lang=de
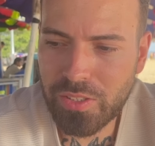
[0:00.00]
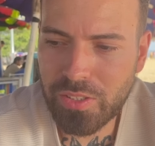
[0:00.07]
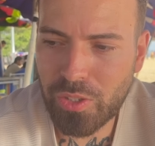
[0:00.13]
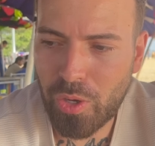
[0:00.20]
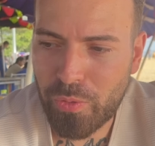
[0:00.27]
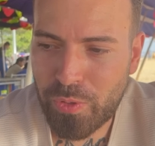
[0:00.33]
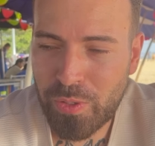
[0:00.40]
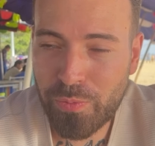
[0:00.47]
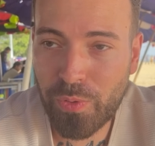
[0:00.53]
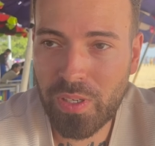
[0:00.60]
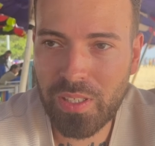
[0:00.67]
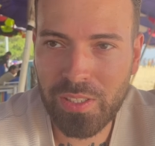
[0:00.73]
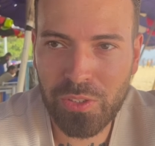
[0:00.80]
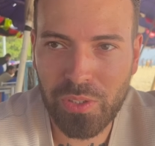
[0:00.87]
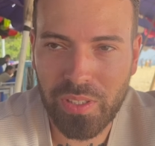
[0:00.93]
So, auf jeden
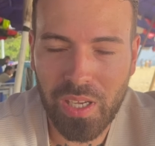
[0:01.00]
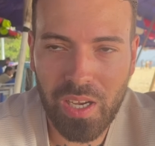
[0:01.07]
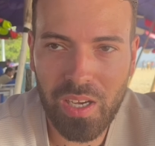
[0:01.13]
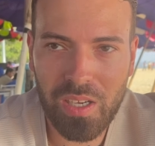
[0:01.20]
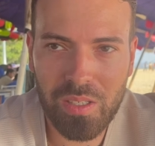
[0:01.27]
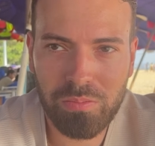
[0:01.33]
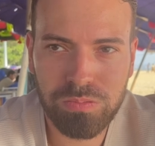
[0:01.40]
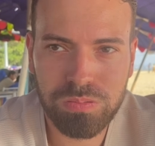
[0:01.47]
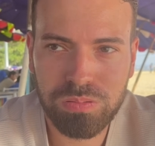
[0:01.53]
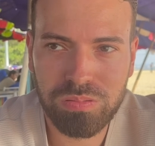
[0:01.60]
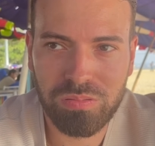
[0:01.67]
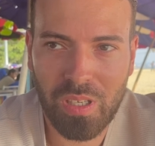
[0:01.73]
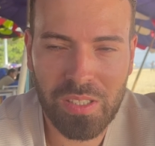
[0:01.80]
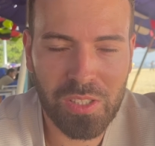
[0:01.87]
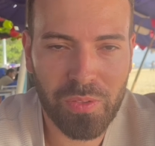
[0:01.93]
Fall, ich so, ja,
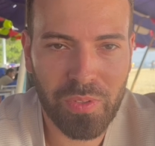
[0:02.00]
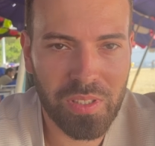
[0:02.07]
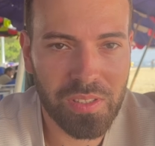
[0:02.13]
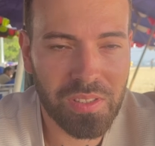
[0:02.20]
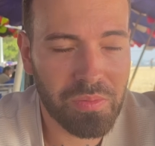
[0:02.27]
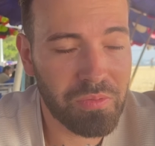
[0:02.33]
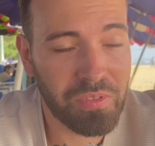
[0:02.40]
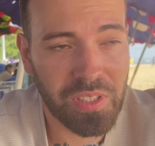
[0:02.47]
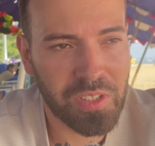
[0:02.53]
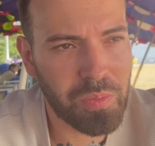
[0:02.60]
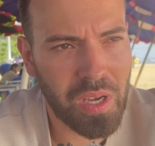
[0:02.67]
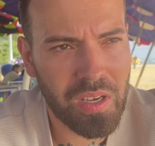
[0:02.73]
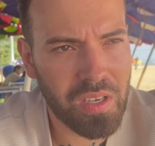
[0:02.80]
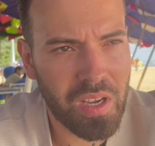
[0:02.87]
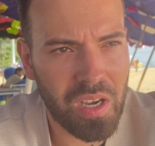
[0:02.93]
weißt du, wie ich es
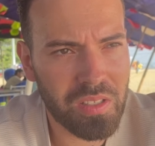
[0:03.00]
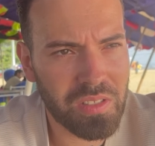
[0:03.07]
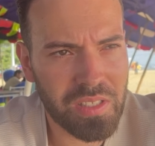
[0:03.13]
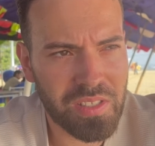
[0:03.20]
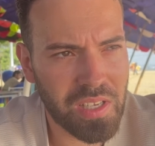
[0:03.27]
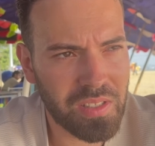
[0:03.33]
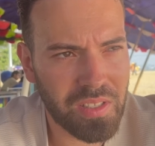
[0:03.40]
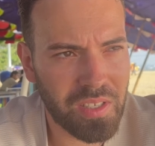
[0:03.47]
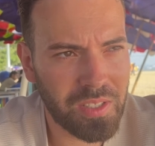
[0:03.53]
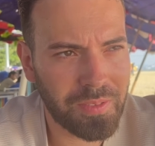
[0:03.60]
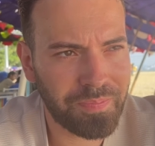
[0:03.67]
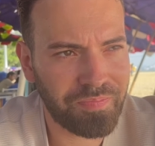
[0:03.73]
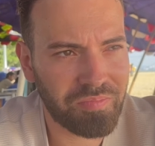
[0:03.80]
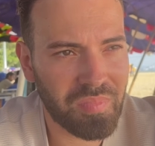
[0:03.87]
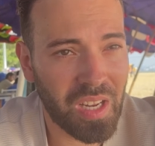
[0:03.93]
machen kann, etc.
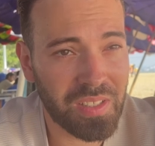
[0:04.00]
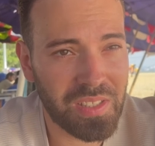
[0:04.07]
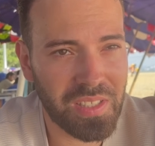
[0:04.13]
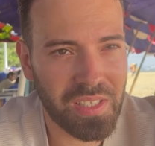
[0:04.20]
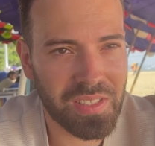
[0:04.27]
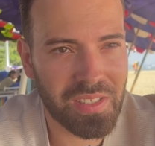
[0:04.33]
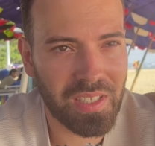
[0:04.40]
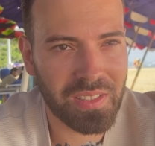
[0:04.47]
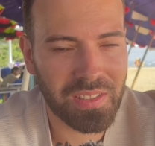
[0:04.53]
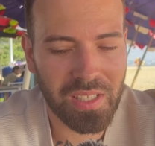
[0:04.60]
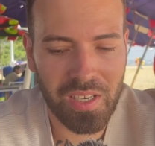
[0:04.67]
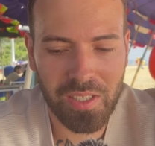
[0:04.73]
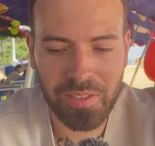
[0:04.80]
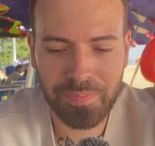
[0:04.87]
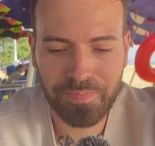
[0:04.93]
Dann hat sie gesagt,
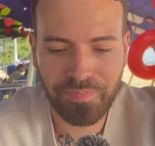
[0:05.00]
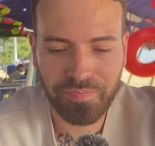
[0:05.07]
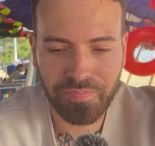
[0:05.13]
ja,